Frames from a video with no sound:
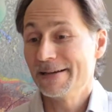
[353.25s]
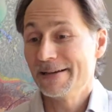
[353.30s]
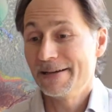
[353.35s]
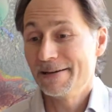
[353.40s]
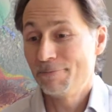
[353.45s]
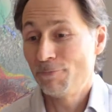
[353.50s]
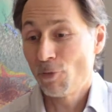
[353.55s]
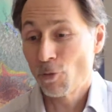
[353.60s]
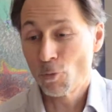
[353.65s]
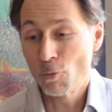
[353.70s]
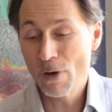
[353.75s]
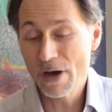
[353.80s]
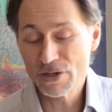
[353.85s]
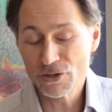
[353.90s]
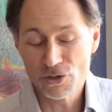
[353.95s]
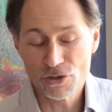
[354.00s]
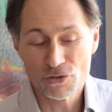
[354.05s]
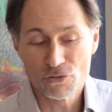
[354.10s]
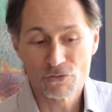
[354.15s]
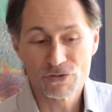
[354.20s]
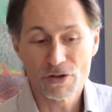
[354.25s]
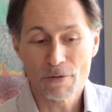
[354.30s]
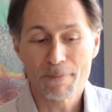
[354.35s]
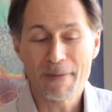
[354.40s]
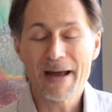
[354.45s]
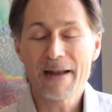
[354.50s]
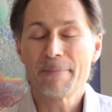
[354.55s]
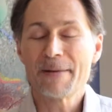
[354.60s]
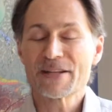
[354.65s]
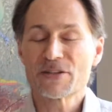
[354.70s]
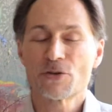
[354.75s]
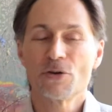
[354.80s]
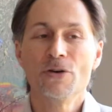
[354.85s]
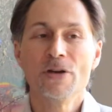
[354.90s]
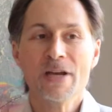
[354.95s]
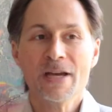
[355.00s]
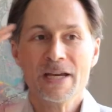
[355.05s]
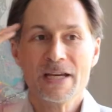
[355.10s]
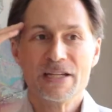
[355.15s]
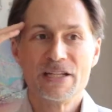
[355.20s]
euh, pourquoi je, vous en parle Parce que
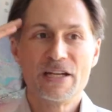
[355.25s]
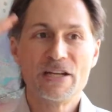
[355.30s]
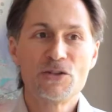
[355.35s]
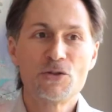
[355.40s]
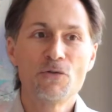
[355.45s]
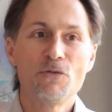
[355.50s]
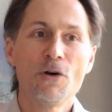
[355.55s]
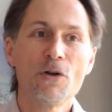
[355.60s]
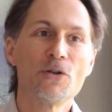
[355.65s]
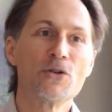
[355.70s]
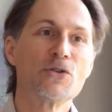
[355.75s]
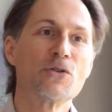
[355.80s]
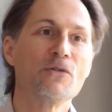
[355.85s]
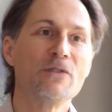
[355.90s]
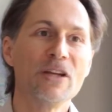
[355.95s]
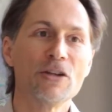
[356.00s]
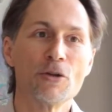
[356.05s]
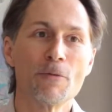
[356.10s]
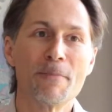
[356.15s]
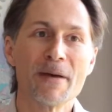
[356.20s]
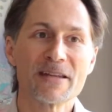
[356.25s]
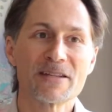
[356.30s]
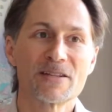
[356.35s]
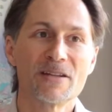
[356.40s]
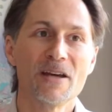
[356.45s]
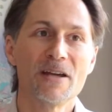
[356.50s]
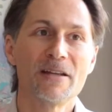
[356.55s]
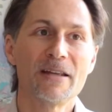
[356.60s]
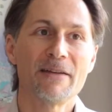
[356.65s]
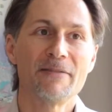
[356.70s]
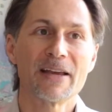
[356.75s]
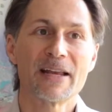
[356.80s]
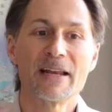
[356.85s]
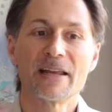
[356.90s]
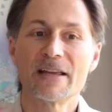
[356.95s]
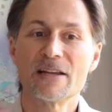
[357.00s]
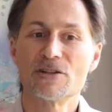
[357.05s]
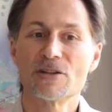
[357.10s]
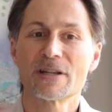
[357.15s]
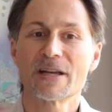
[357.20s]
j'ai souvent le souvenir de personnes avec
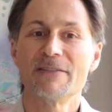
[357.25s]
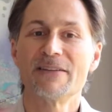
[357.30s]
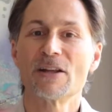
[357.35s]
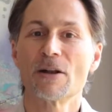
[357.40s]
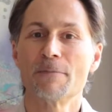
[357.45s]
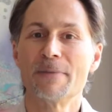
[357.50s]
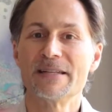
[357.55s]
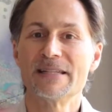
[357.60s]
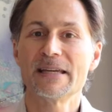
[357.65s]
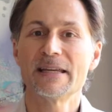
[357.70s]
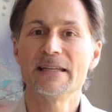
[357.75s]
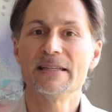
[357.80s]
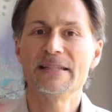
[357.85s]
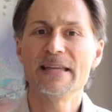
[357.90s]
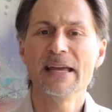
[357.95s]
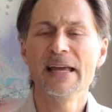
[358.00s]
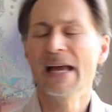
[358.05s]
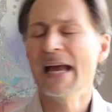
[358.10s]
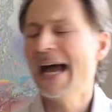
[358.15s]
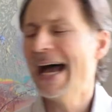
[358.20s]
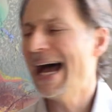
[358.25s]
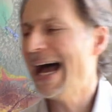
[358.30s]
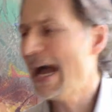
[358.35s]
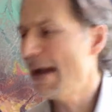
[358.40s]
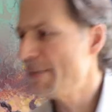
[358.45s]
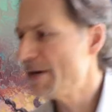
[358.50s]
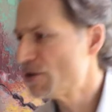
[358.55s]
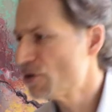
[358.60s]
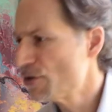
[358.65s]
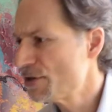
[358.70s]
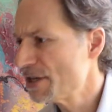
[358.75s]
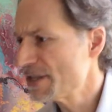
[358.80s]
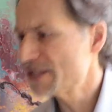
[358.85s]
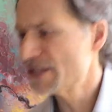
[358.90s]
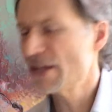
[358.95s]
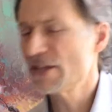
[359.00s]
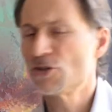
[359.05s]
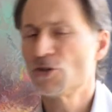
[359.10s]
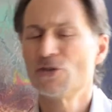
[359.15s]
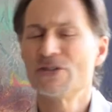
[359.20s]
lesquelles j'ai travaillé dans le passé qui disaient Ah, mais je sais,
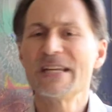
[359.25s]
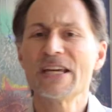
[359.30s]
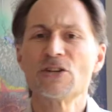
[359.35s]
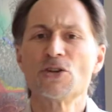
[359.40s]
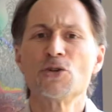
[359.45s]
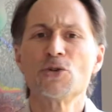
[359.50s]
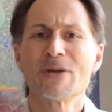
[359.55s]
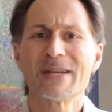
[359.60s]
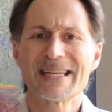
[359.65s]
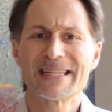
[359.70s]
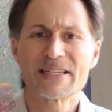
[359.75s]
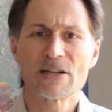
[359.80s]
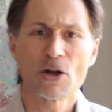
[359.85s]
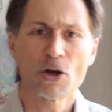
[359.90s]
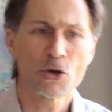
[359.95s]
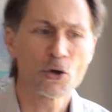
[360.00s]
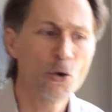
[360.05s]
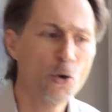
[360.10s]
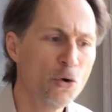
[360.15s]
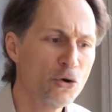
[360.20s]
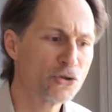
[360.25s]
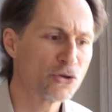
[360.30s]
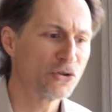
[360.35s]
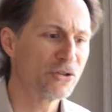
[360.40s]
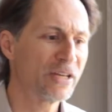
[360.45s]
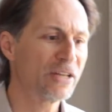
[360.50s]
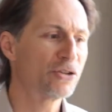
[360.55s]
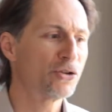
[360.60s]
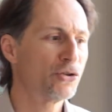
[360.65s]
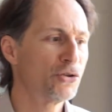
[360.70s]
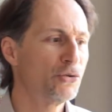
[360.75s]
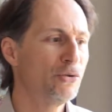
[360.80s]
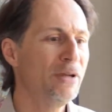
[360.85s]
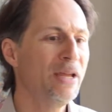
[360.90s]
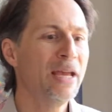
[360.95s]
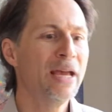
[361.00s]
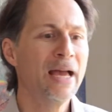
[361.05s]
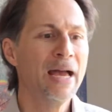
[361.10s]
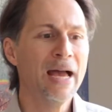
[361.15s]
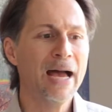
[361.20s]
que je suis un excellent coach, je sais que je
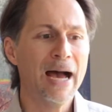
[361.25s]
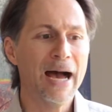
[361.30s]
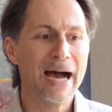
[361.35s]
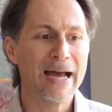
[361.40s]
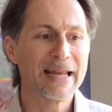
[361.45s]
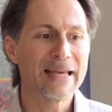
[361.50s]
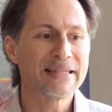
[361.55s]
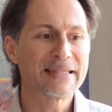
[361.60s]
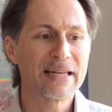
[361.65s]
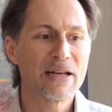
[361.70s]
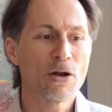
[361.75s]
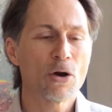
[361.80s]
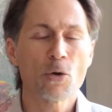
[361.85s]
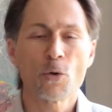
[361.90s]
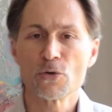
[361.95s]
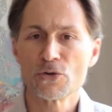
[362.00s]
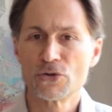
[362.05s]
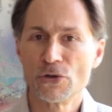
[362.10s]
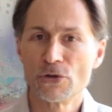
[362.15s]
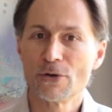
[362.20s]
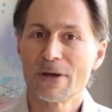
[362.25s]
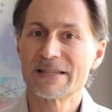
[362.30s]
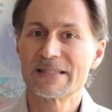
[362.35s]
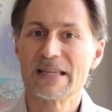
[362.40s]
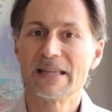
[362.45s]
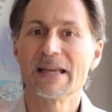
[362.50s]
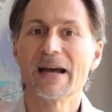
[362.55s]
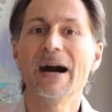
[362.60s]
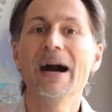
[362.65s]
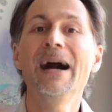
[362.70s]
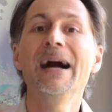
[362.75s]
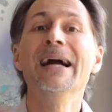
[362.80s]
suis un excellent consultant, etc.